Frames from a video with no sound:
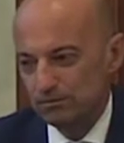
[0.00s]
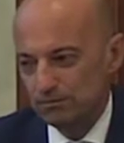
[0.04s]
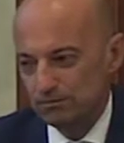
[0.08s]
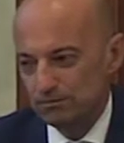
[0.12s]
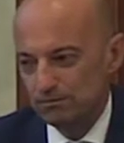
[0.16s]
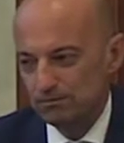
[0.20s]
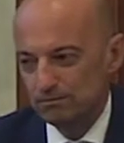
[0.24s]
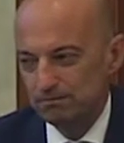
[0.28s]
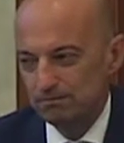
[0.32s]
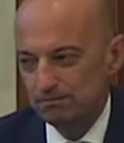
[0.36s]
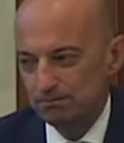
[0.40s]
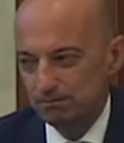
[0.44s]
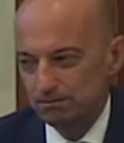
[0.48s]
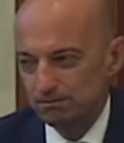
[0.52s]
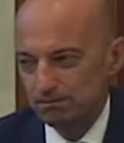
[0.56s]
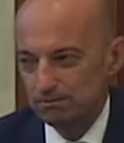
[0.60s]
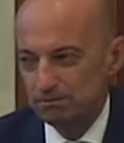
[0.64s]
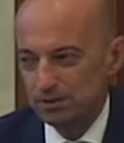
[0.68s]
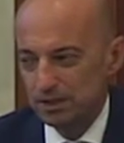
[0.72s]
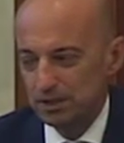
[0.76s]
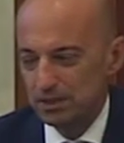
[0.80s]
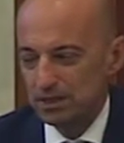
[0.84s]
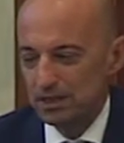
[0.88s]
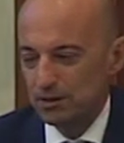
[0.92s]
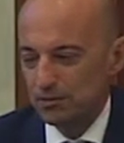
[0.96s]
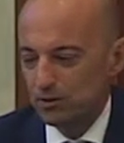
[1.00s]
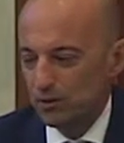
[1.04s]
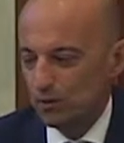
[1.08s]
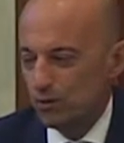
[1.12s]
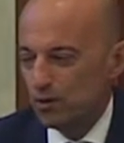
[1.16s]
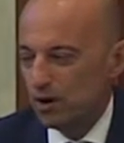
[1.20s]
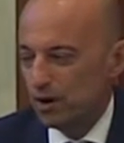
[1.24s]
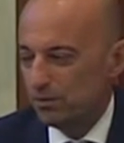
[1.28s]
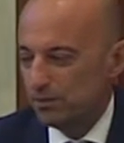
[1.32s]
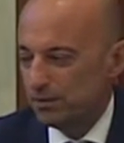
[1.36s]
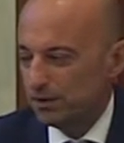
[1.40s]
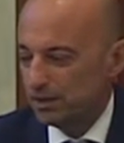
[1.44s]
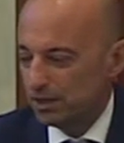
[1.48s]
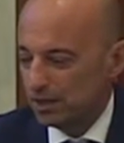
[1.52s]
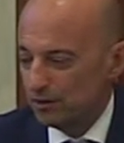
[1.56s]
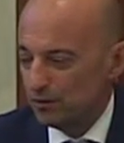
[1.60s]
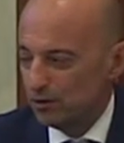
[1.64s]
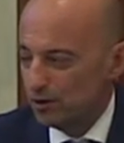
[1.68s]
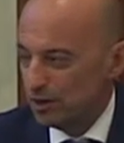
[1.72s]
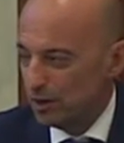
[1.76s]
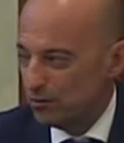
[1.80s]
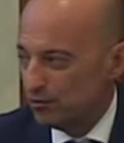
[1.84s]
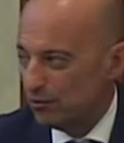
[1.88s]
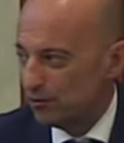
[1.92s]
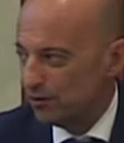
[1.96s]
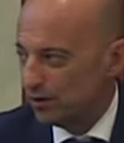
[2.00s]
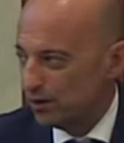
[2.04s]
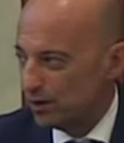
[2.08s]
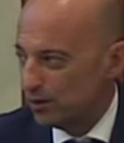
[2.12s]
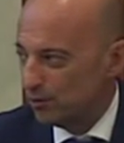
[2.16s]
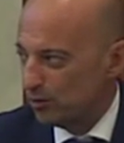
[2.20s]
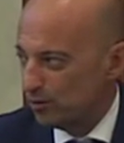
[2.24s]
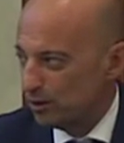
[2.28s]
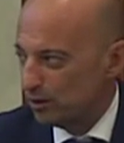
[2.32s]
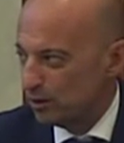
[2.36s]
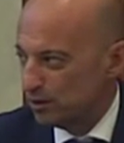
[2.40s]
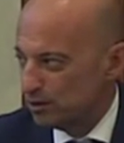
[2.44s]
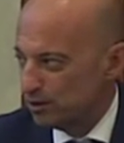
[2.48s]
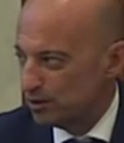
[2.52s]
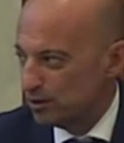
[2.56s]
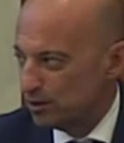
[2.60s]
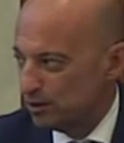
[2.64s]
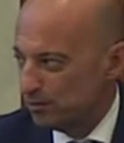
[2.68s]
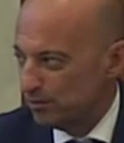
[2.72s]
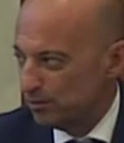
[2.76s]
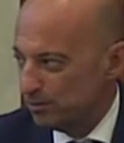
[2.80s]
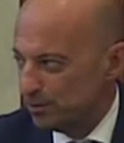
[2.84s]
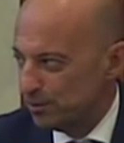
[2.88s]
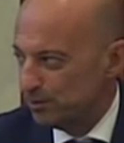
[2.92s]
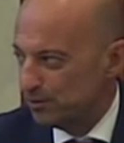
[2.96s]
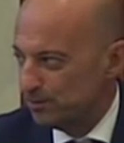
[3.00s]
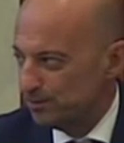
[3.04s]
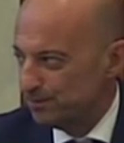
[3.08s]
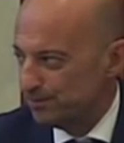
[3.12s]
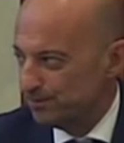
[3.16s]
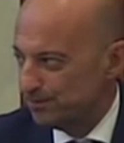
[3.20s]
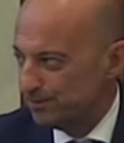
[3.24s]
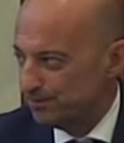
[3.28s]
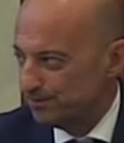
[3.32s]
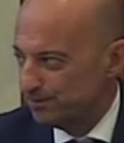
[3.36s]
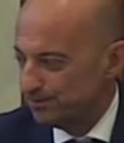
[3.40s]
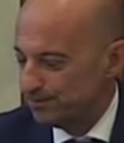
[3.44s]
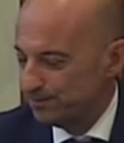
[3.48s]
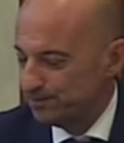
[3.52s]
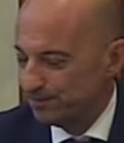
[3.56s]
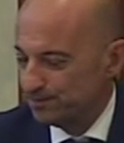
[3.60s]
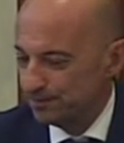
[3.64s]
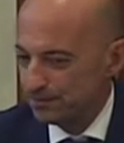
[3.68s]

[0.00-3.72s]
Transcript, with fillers: mm, se siamo qua è perché vogliamo fare qualcosa di più. Mm.